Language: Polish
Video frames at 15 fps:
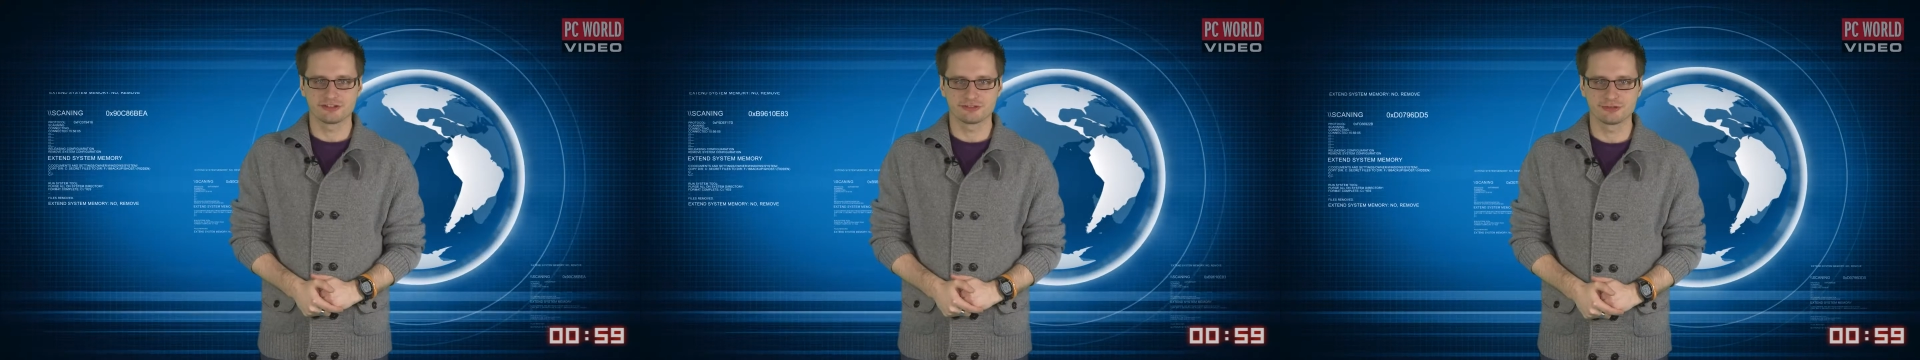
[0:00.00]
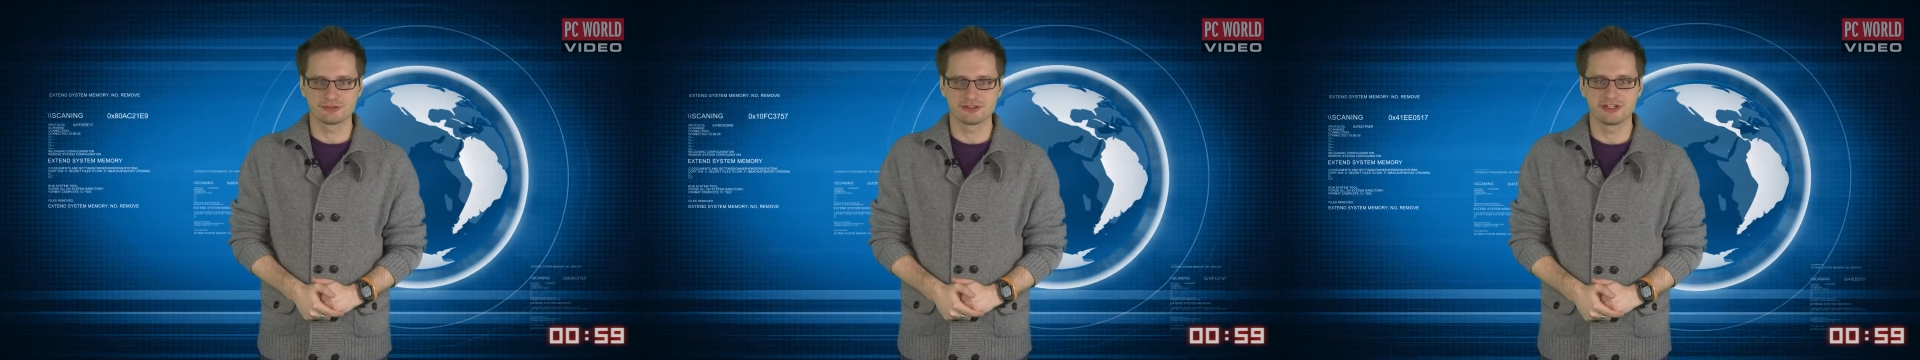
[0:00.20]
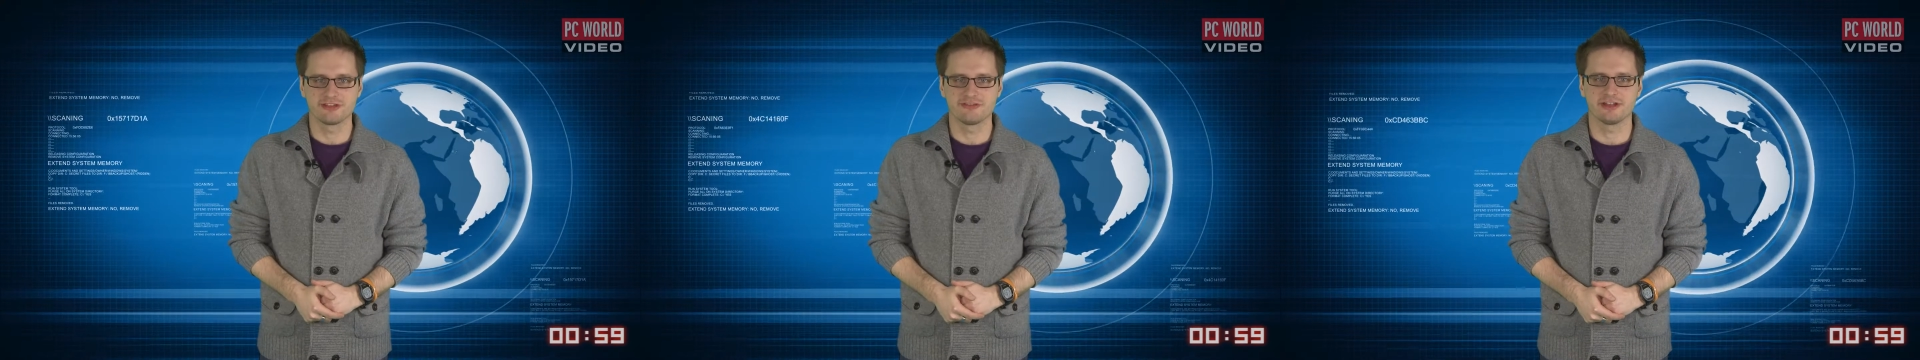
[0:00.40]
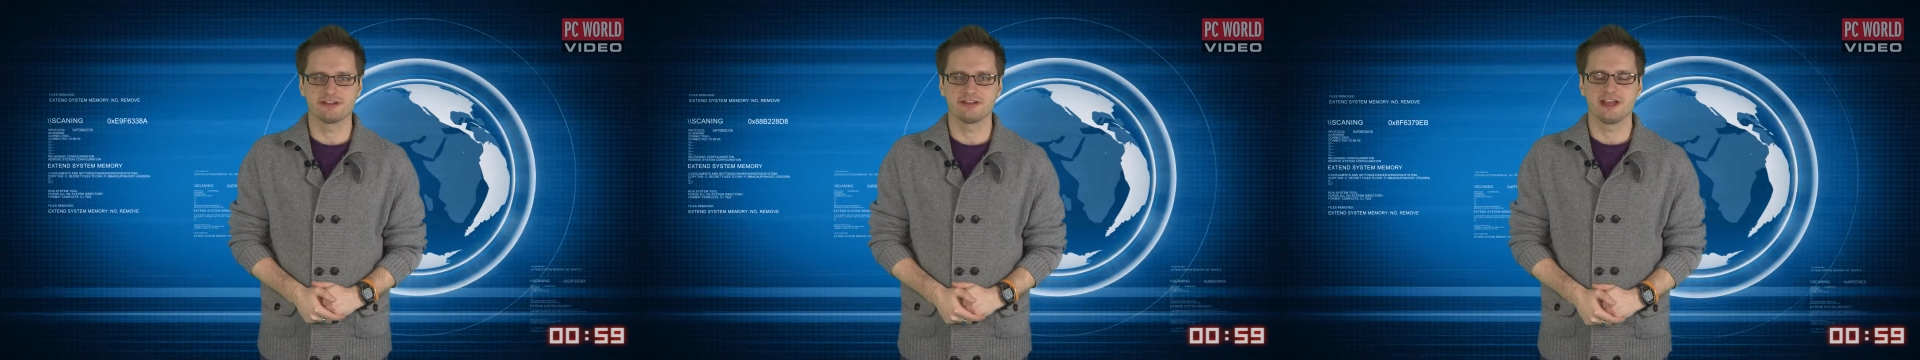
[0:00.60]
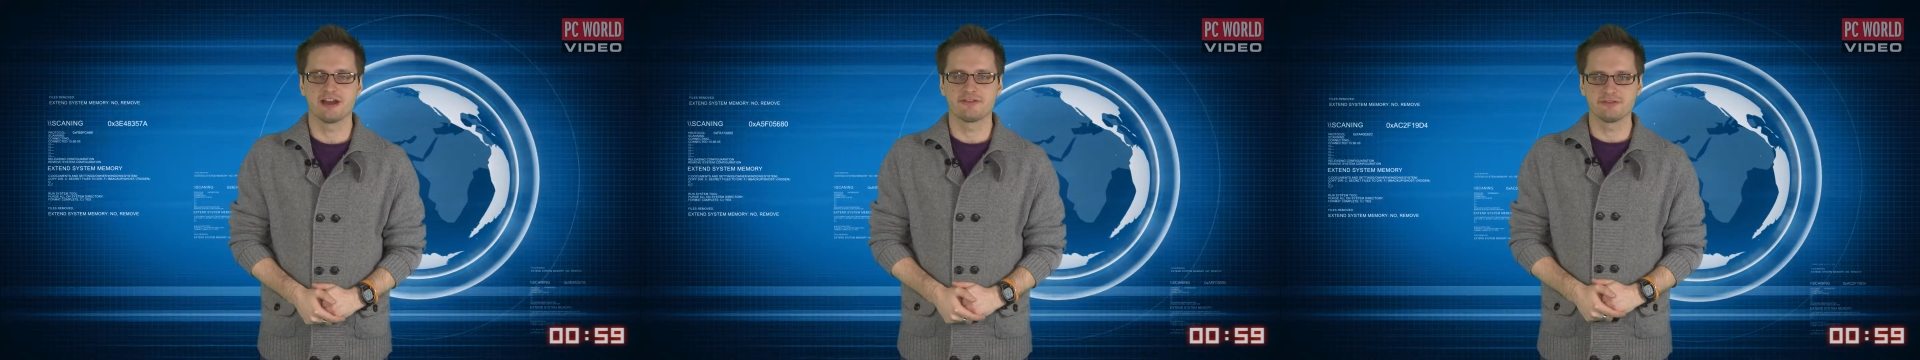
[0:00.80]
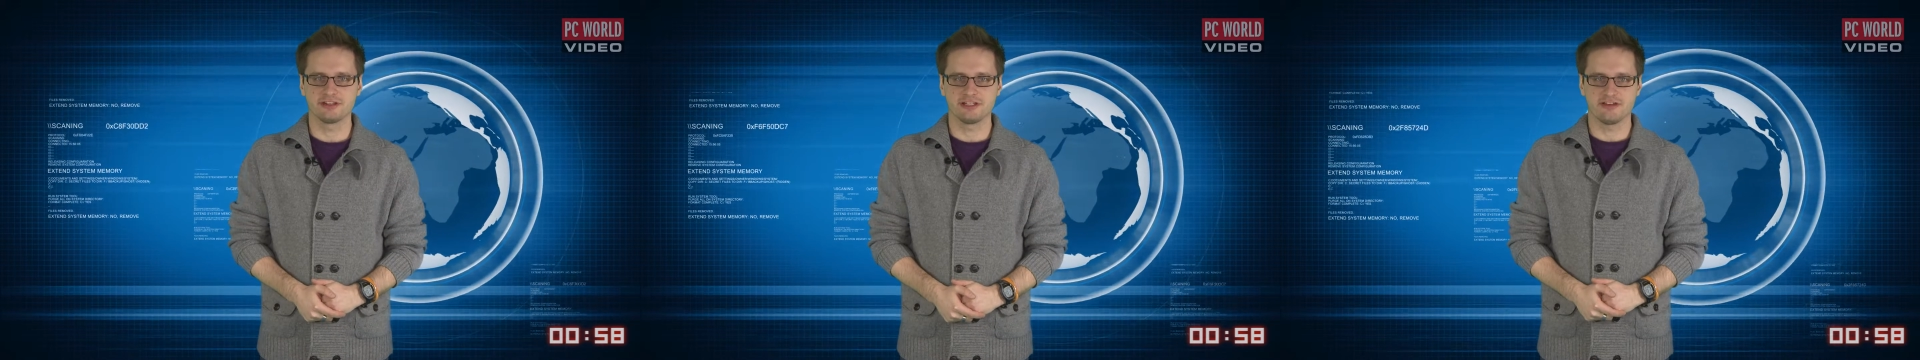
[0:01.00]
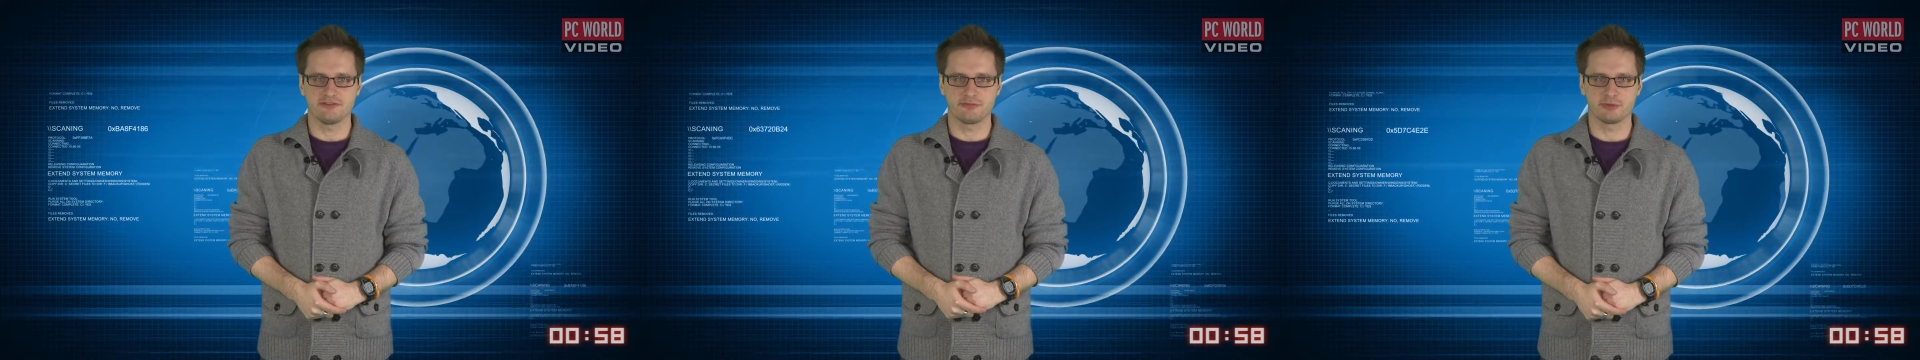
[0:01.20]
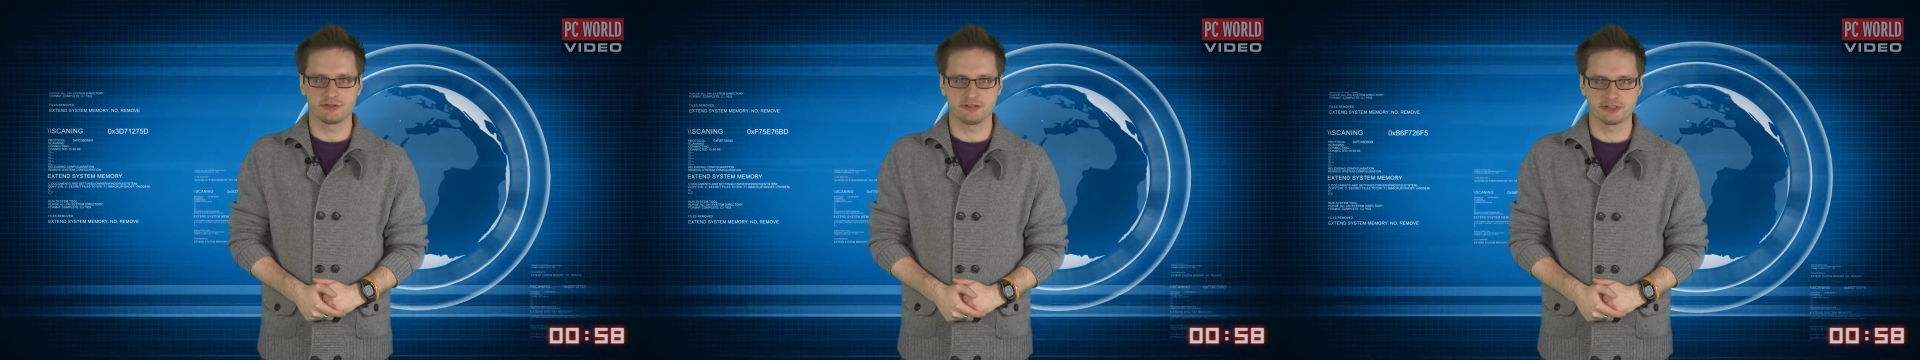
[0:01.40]
jest 2 kwietnia, witam w
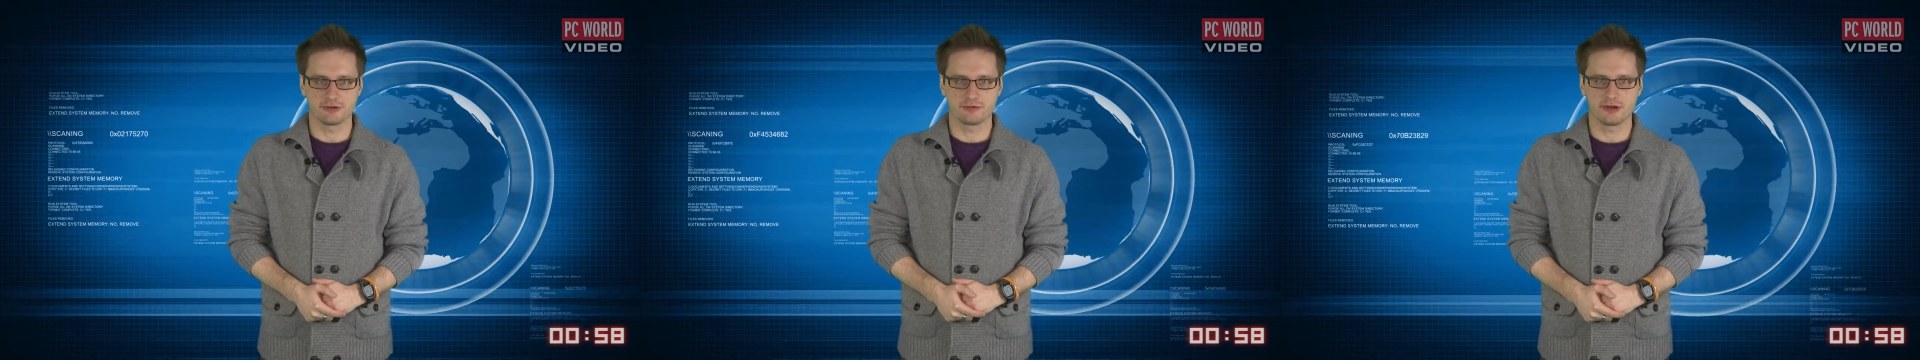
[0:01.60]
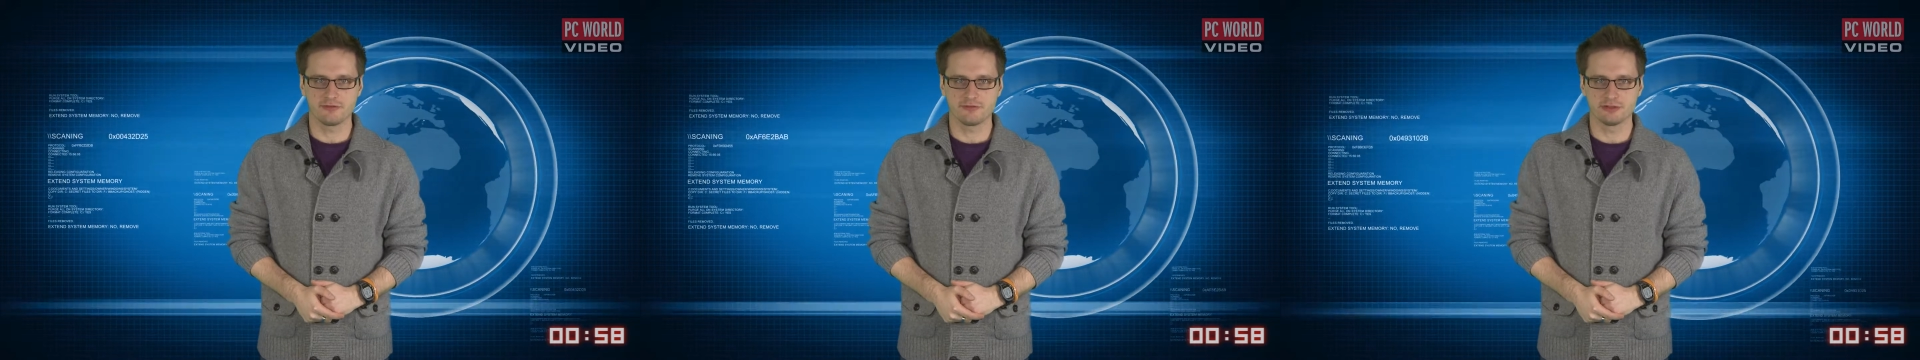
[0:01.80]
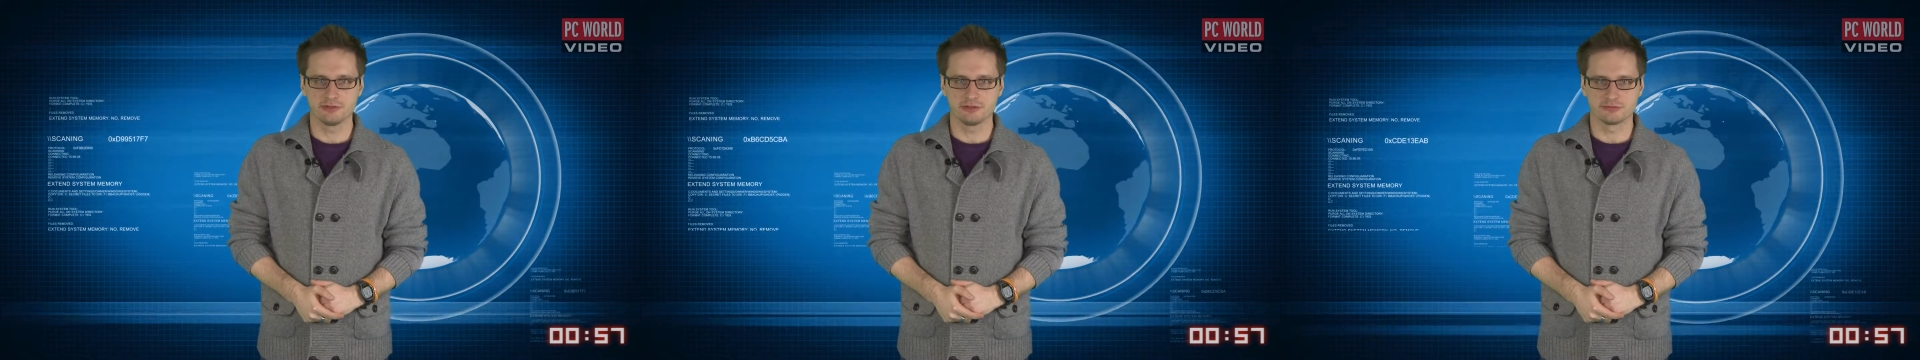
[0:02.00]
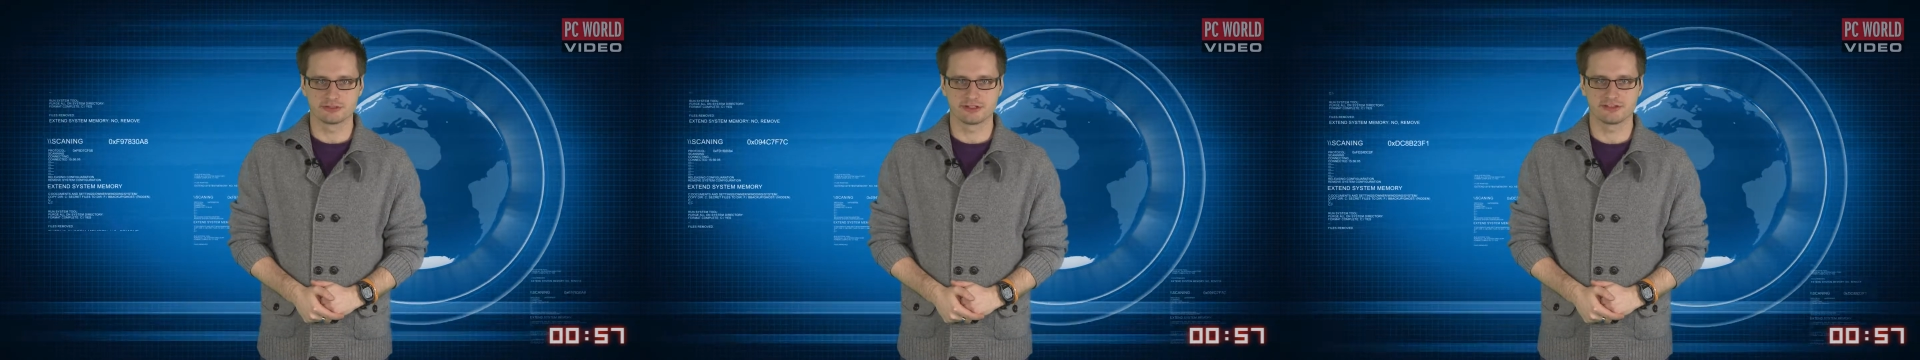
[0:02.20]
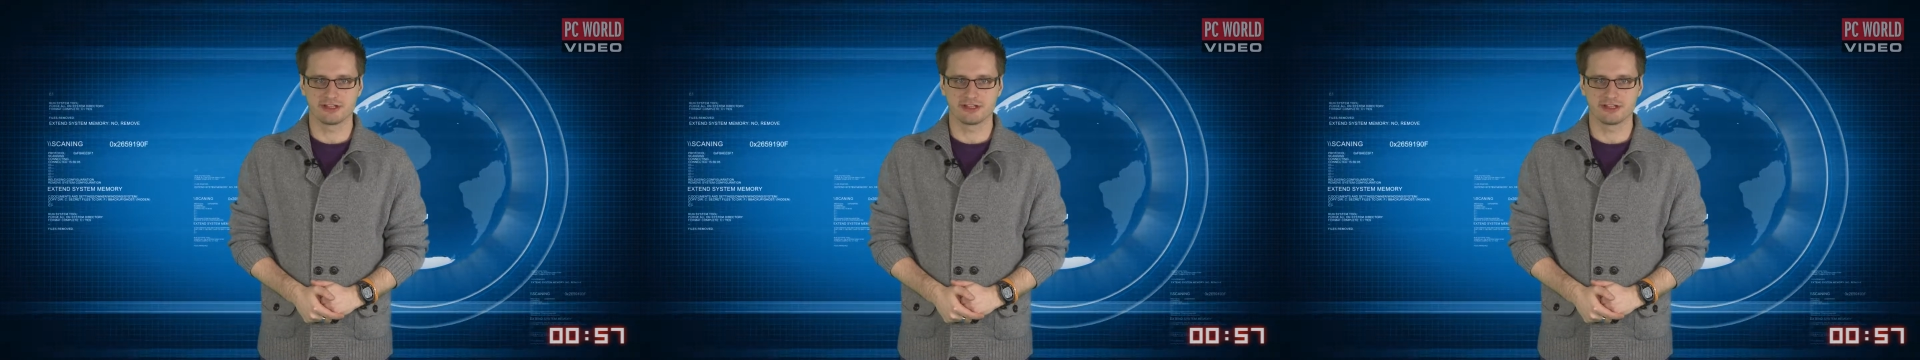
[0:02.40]
poniedziałkowej minucie